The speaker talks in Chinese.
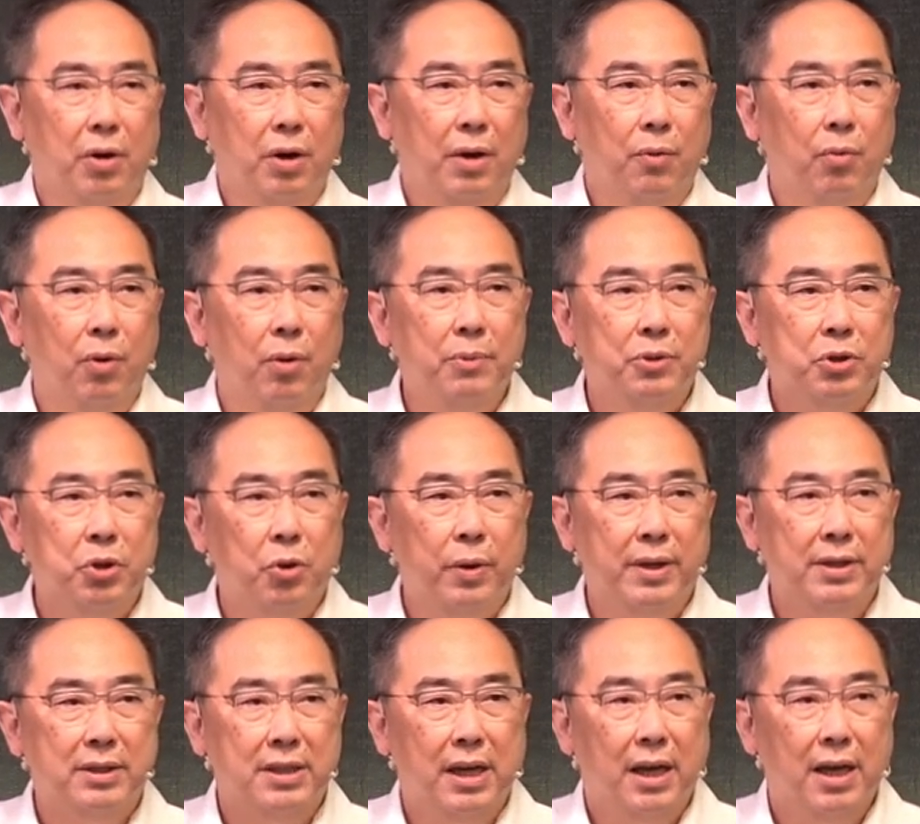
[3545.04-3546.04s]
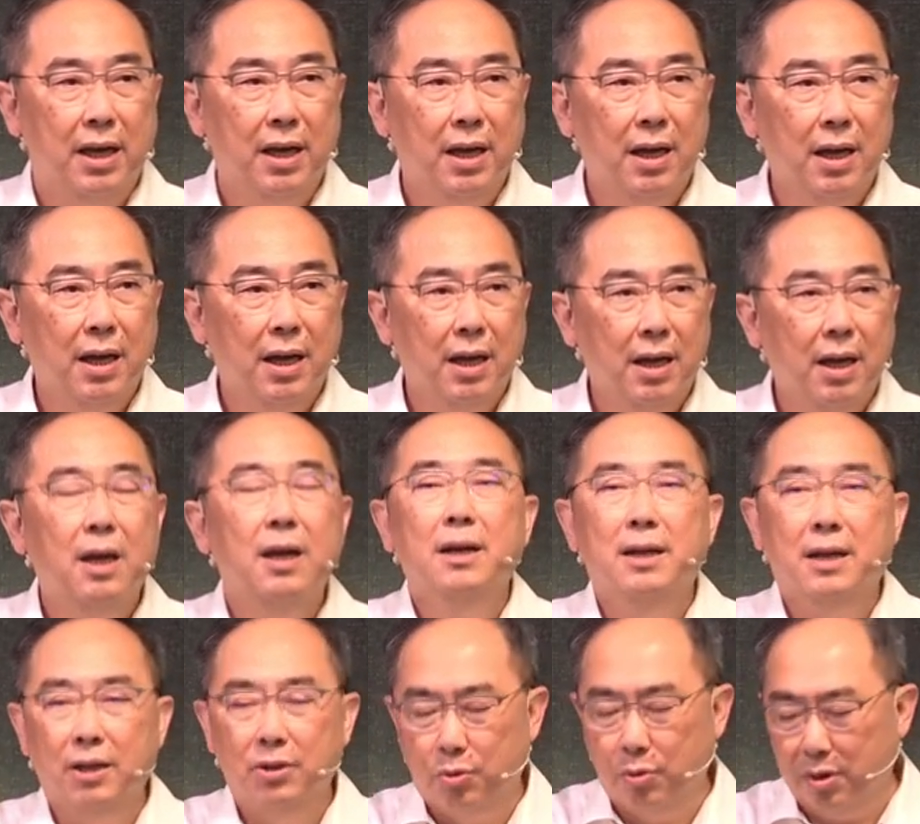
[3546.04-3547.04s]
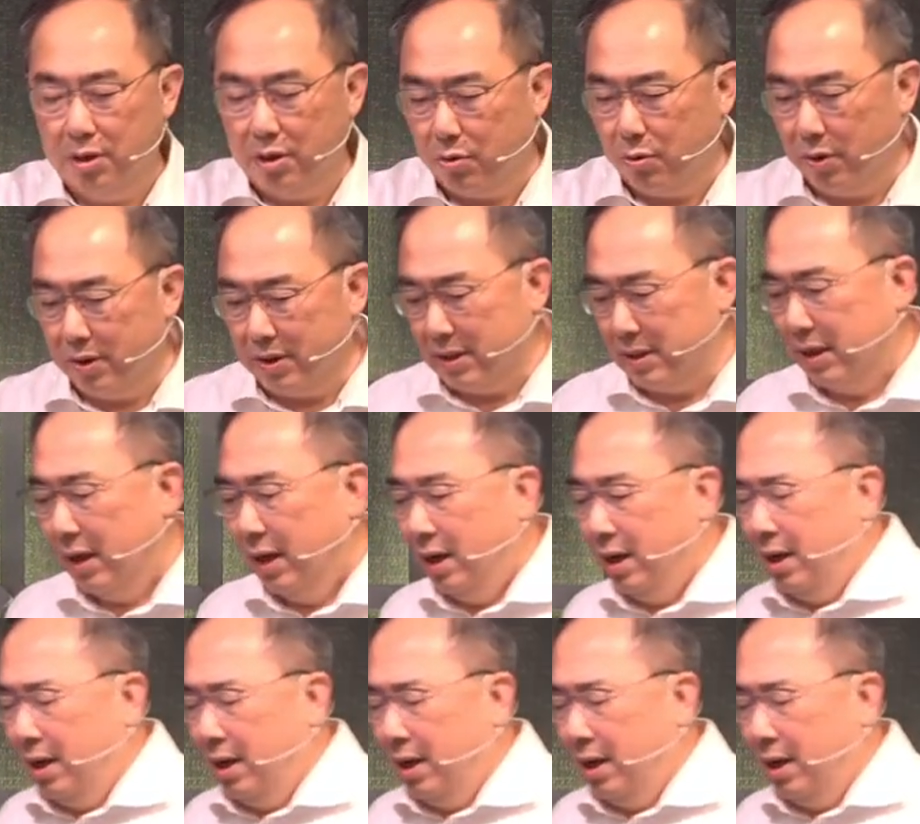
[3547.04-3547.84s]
主动出手了，我们就会结更多